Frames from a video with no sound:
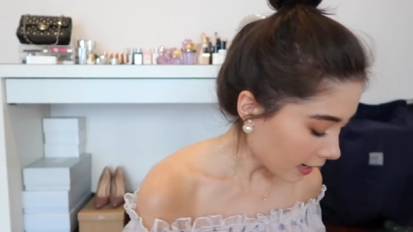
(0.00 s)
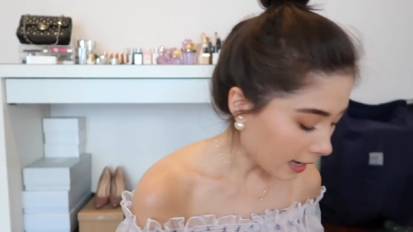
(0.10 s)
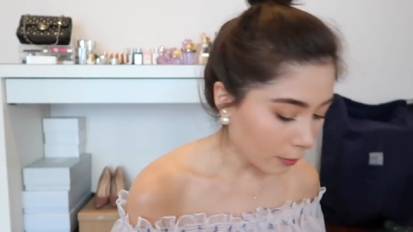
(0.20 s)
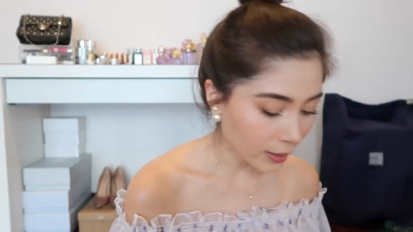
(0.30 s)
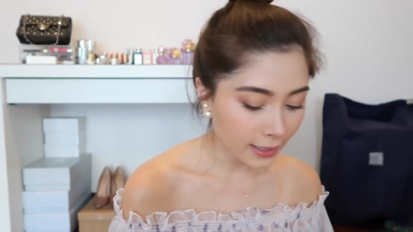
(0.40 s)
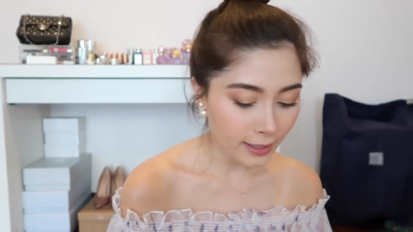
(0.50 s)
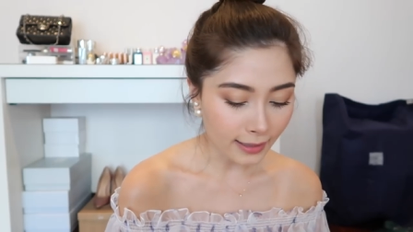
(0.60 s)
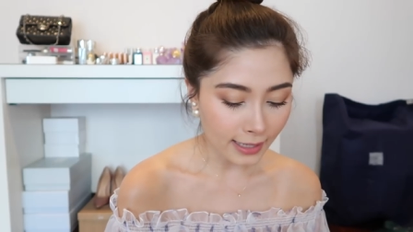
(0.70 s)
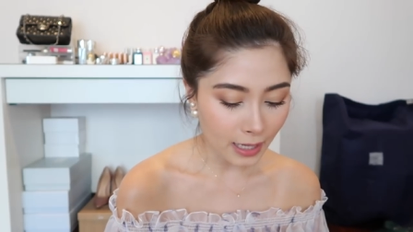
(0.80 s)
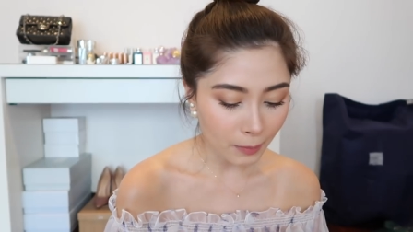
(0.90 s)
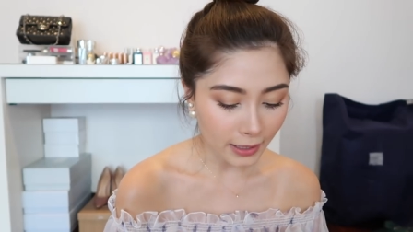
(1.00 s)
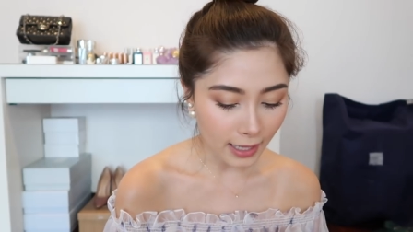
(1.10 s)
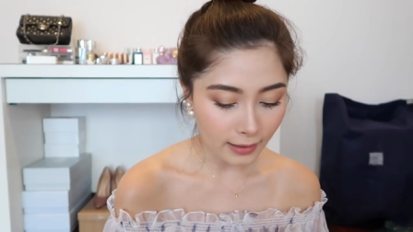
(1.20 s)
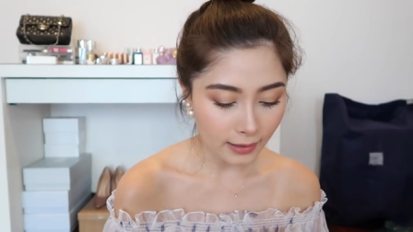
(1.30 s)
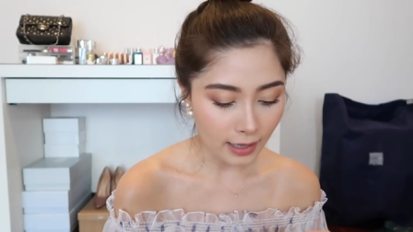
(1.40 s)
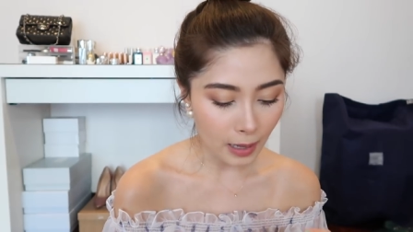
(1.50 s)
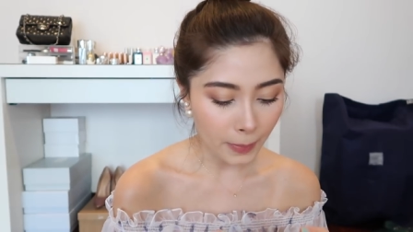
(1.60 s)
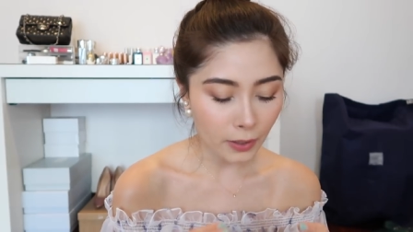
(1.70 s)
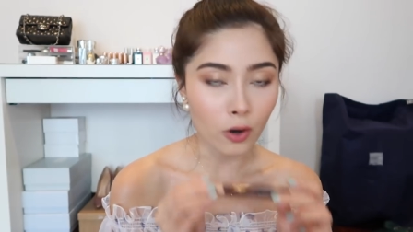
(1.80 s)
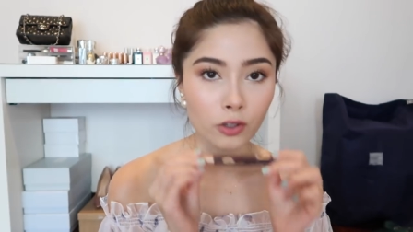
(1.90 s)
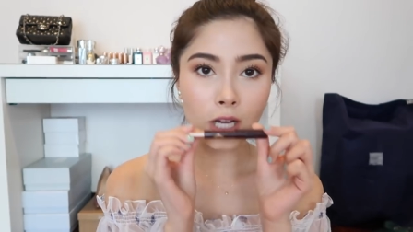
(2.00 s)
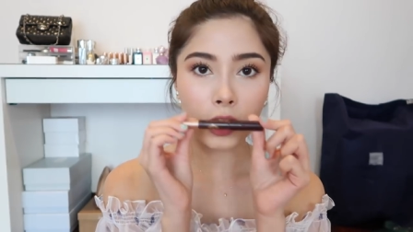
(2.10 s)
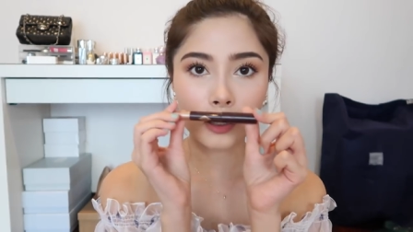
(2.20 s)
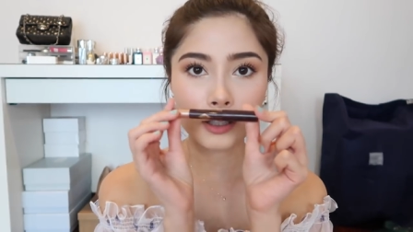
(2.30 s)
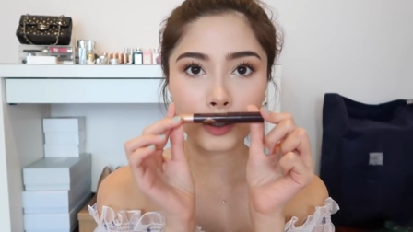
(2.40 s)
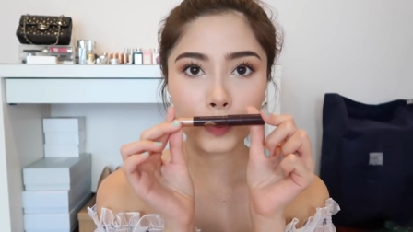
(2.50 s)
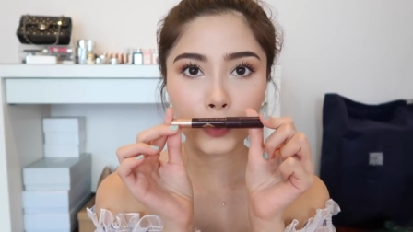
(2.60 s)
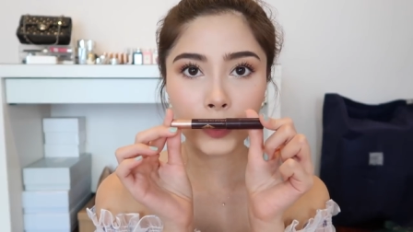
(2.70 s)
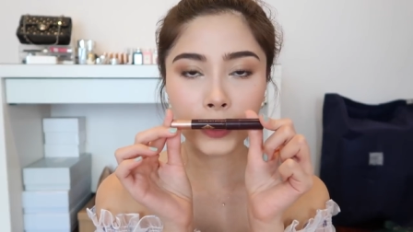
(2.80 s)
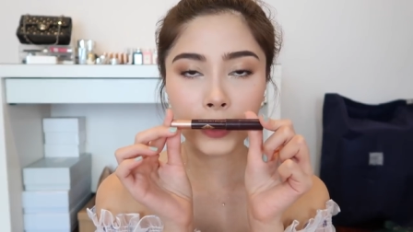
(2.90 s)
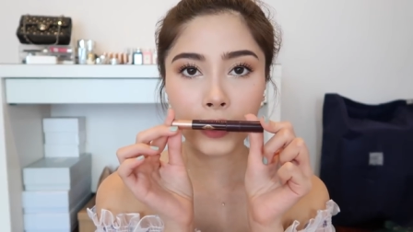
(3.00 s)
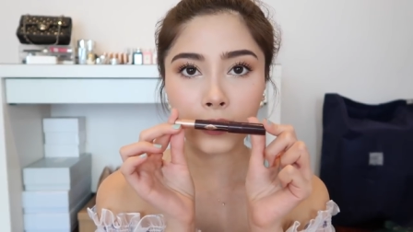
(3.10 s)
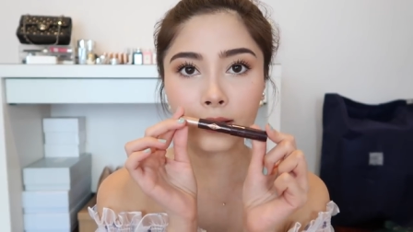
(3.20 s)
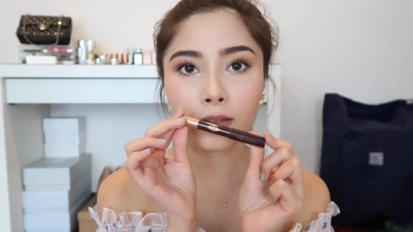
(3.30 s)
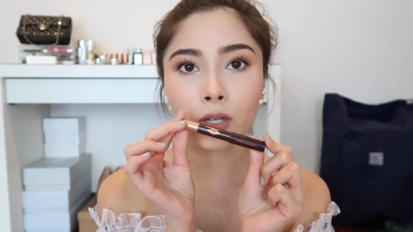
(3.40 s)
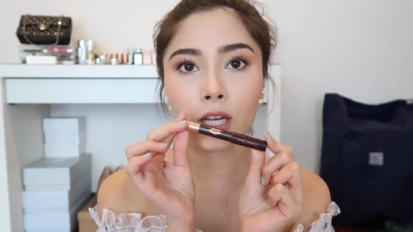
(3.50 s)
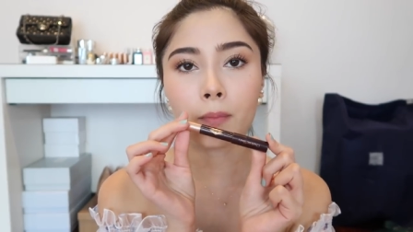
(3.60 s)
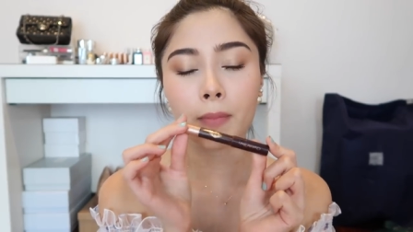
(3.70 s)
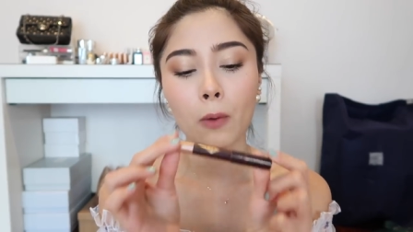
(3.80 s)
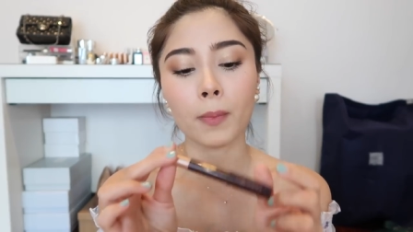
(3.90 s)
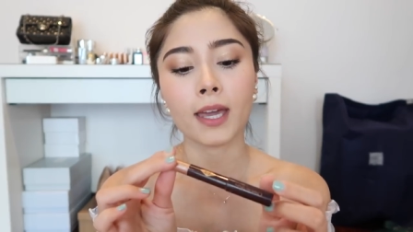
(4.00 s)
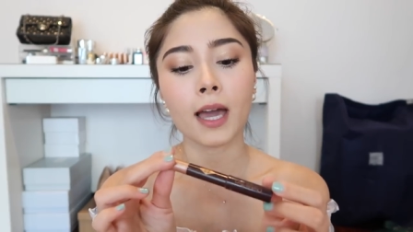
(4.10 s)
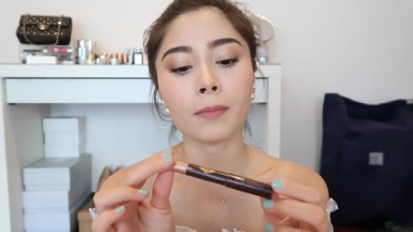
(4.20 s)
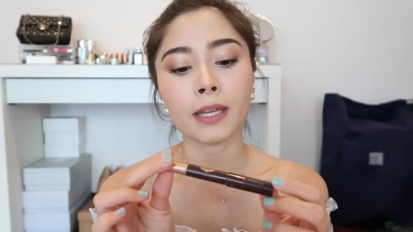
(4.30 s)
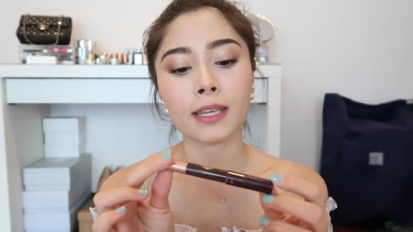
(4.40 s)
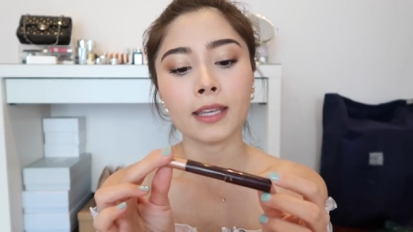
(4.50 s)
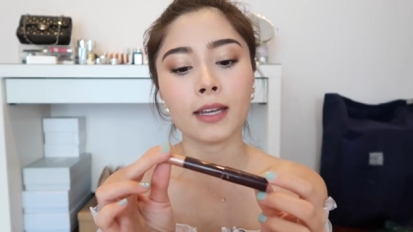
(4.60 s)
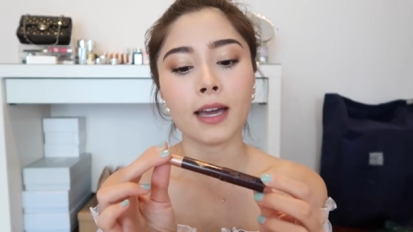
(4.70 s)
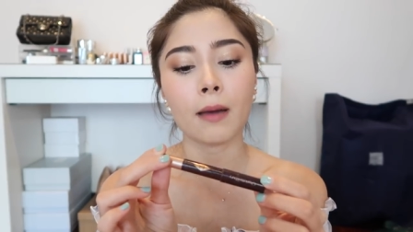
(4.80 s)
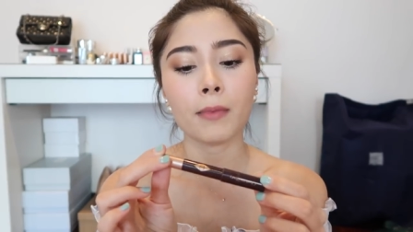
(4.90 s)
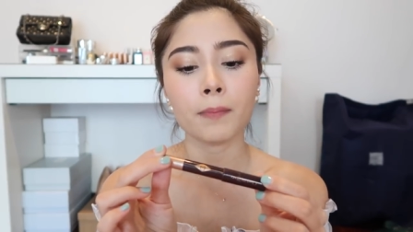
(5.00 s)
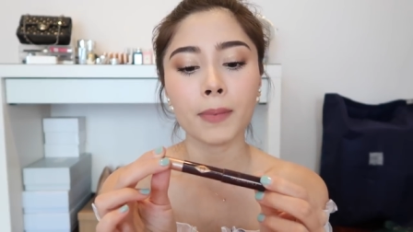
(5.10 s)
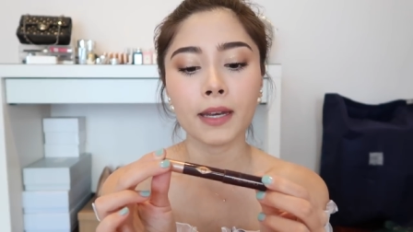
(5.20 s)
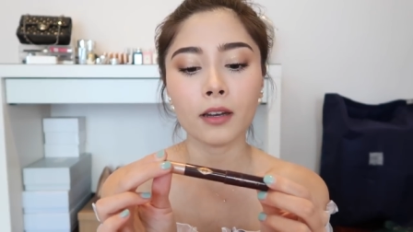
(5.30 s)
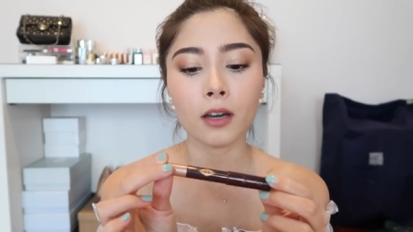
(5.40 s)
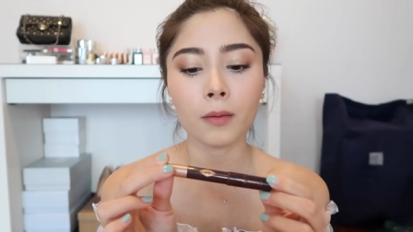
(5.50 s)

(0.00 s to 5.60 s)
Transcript: แล้วอันนี้ก็อยากแนะนำเหมือนกันนะคะเป็นของ Charlotte Tilbury นะคะซึ่งอยู่ในกระเป๋าเมคอัพนิกกี้นะคะมันเป็น